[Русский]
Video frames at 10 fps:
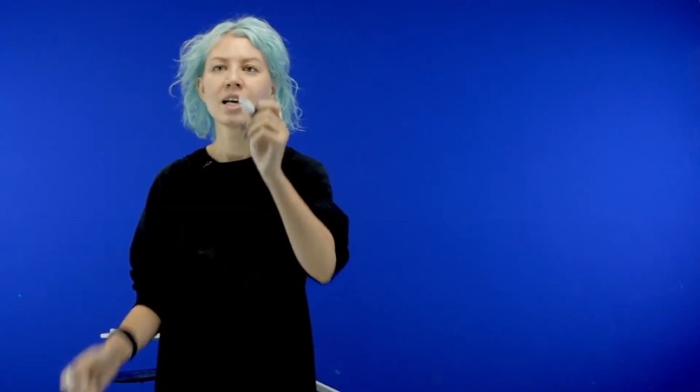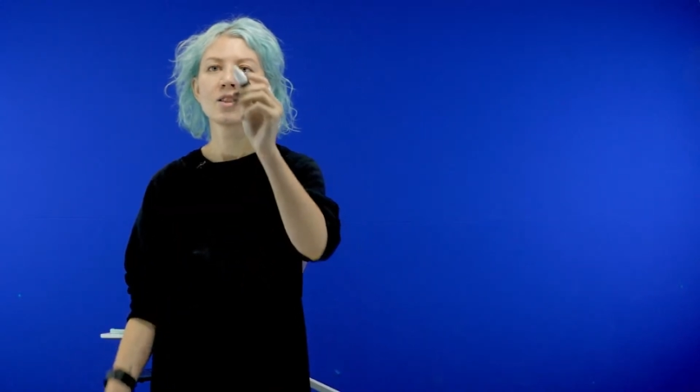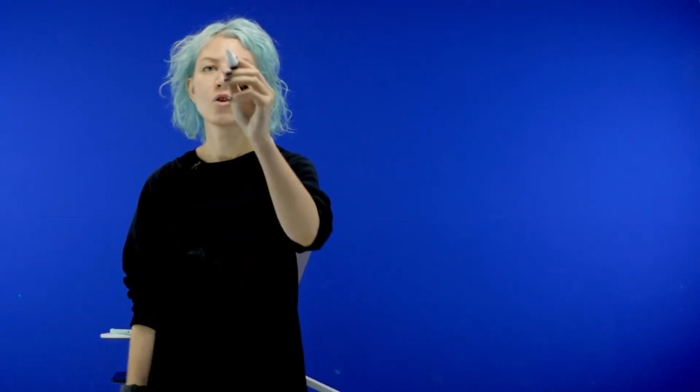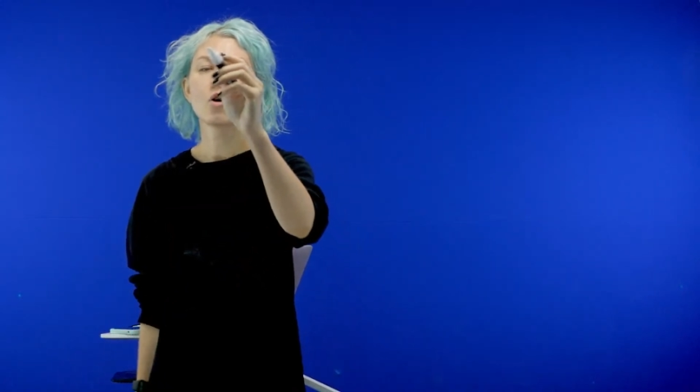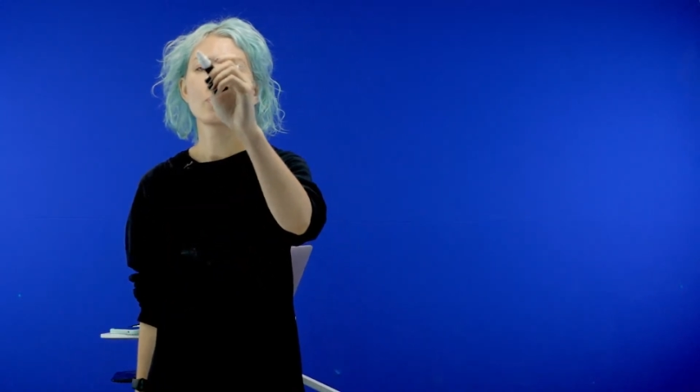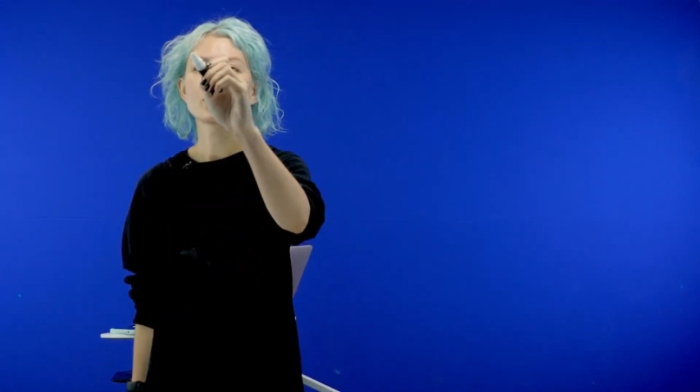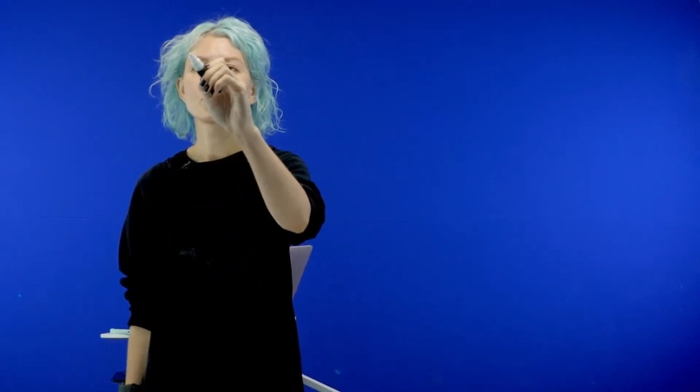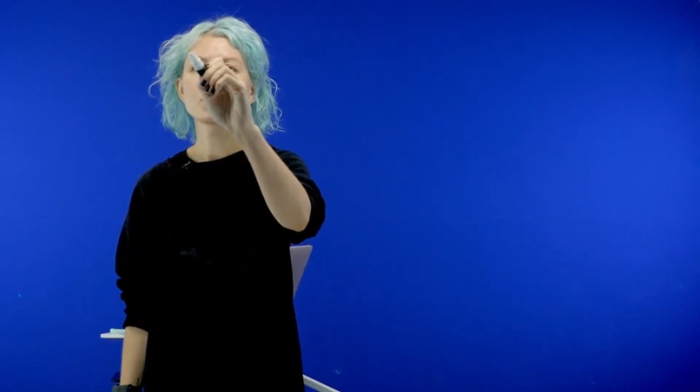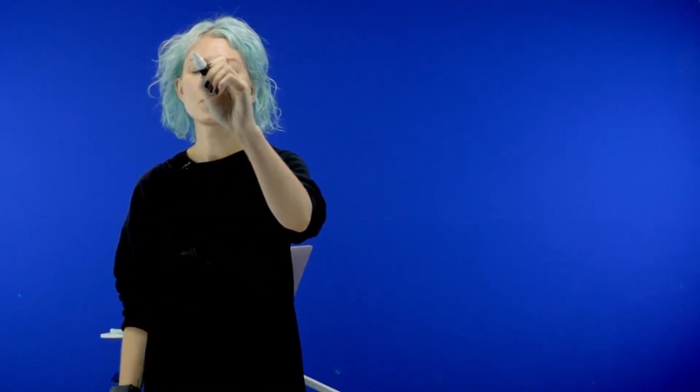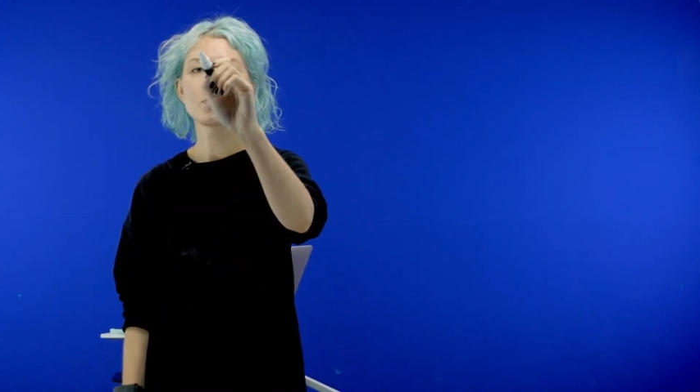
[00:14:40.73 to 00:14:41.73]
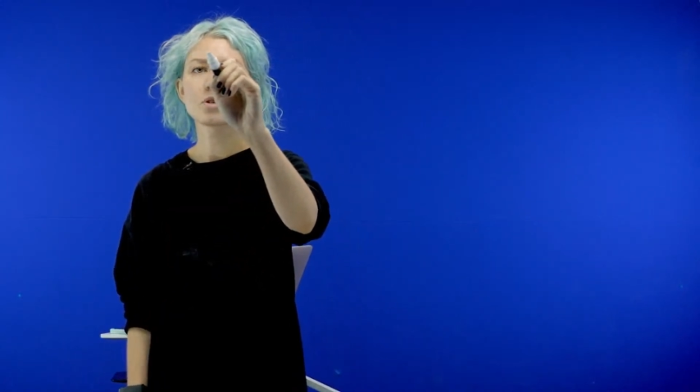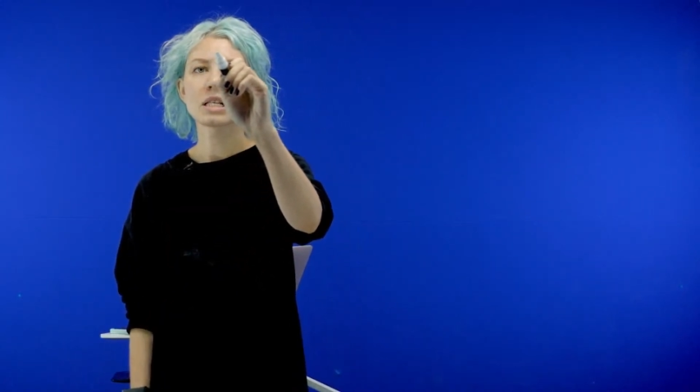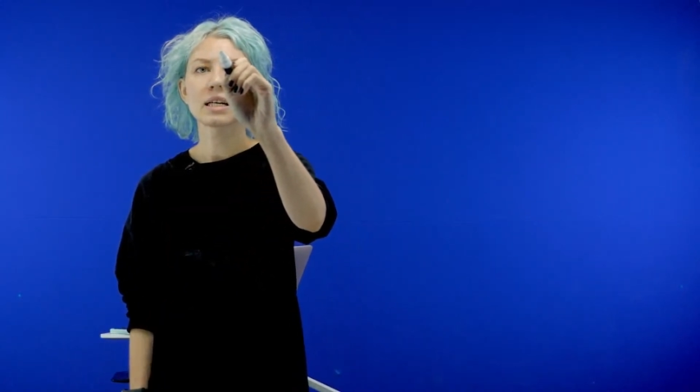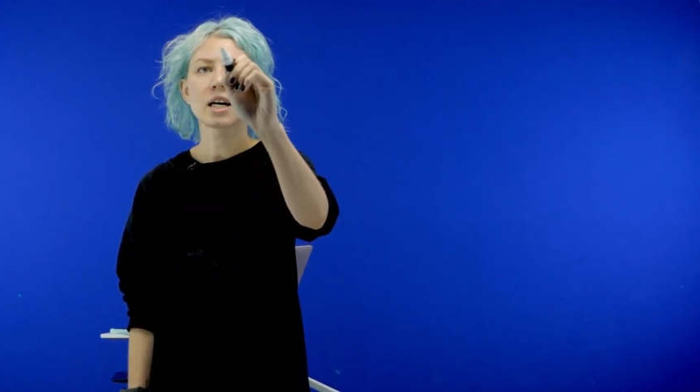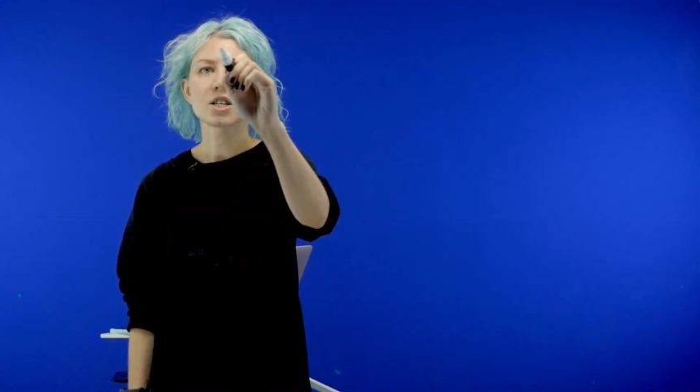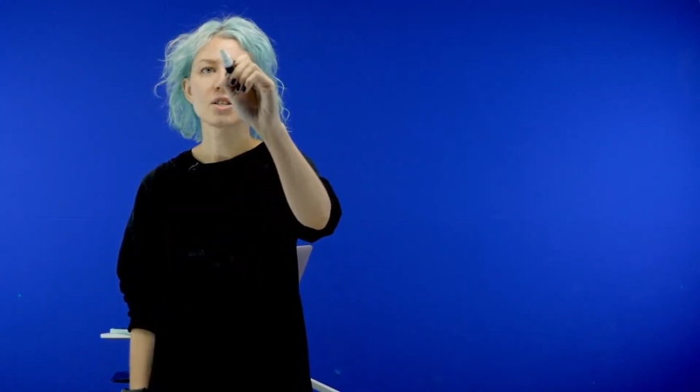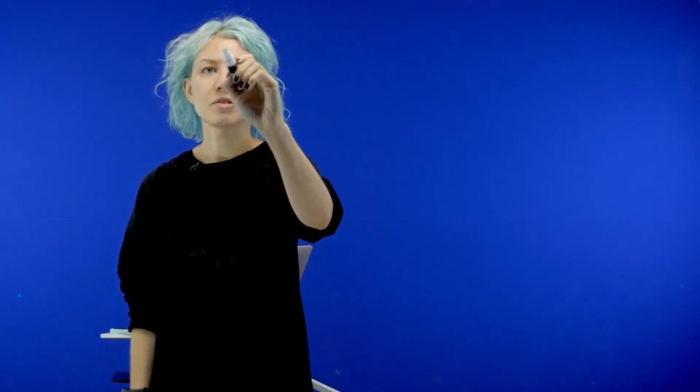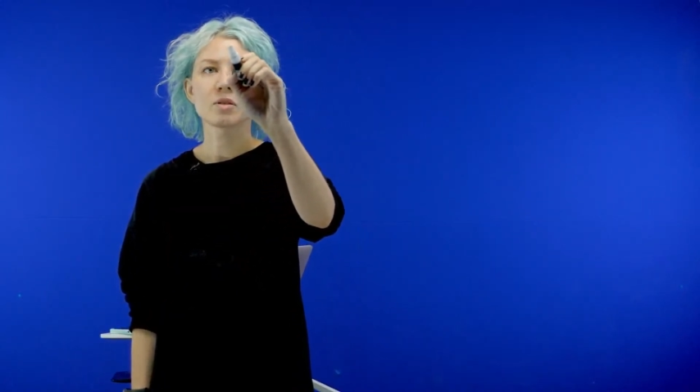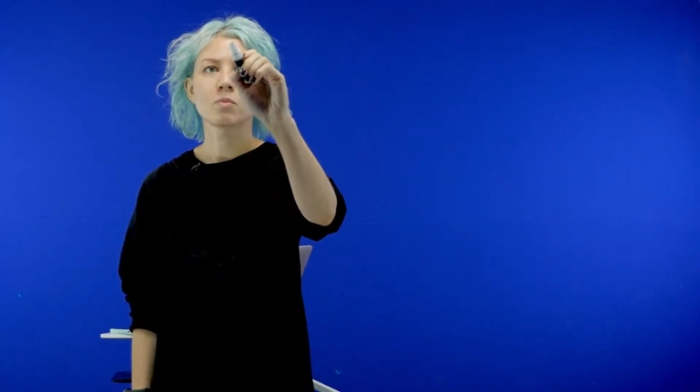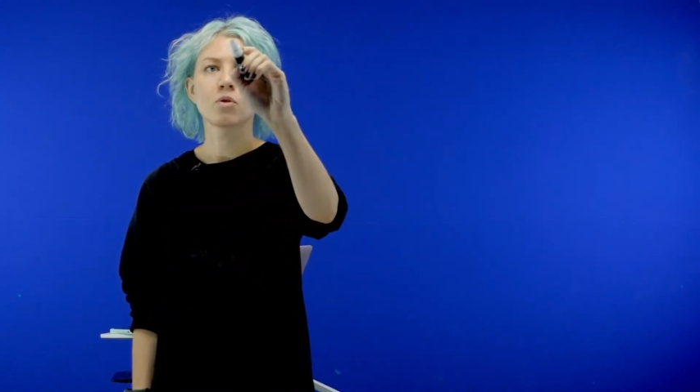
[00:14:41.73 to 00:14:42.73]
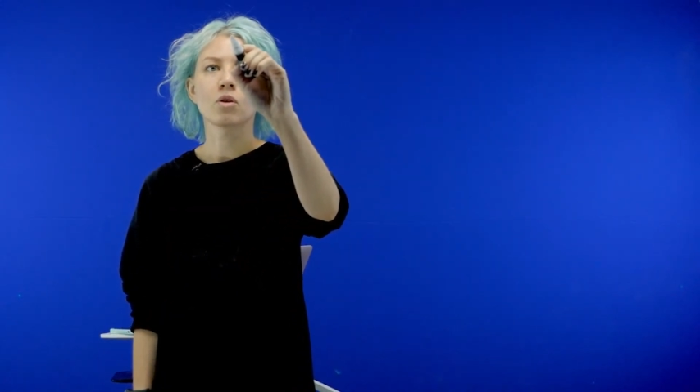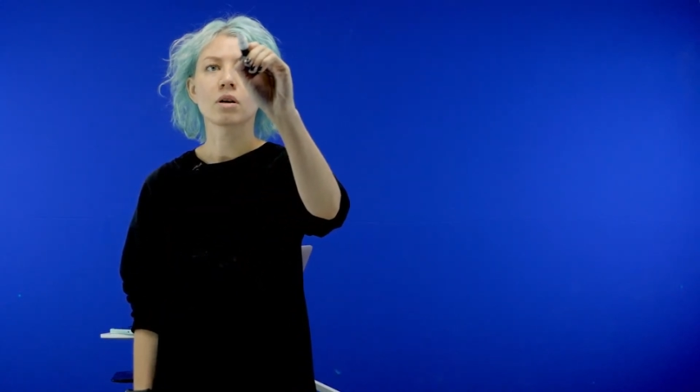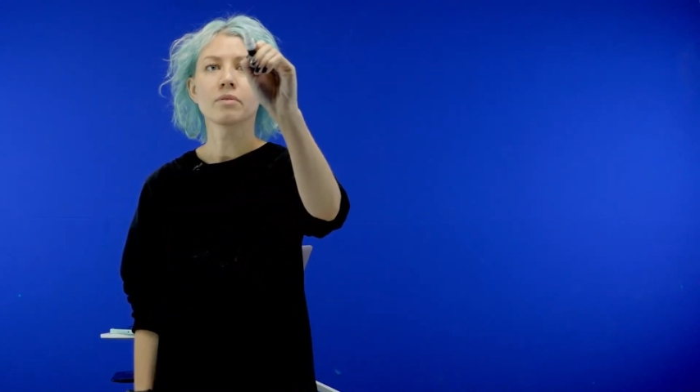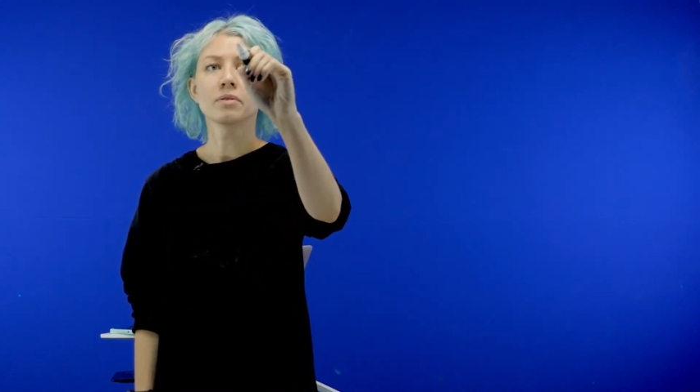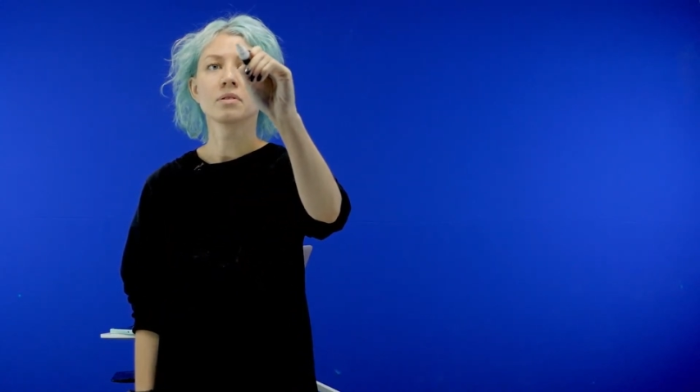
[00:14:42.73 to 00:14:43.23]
Но, по сути, после каждого из блоков